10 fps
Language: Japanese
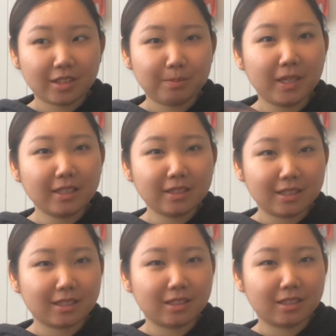
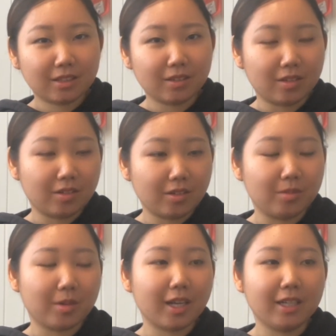プラスチックストローを
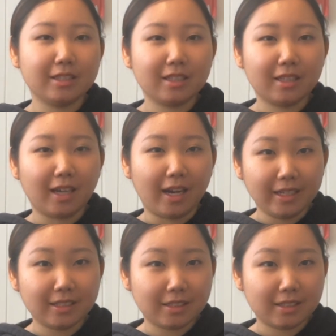もう完全に廃
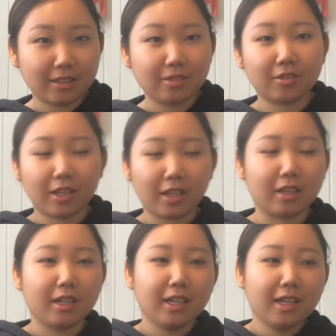止してるので
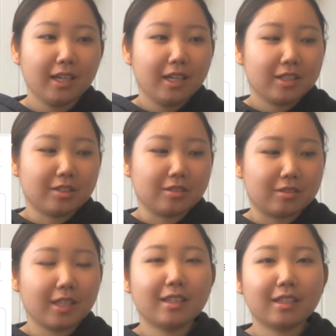その
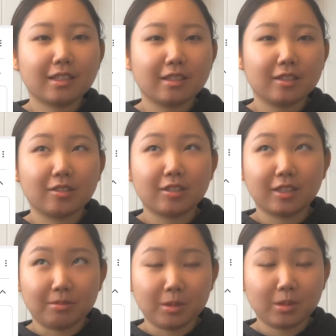出てくるとし
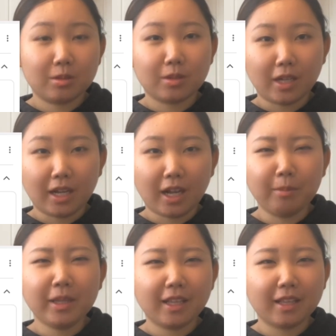てもストローが
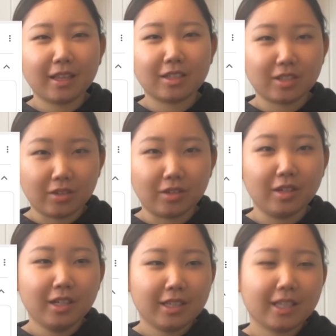紙なんですよ
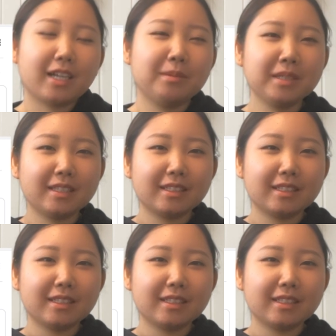で紙っ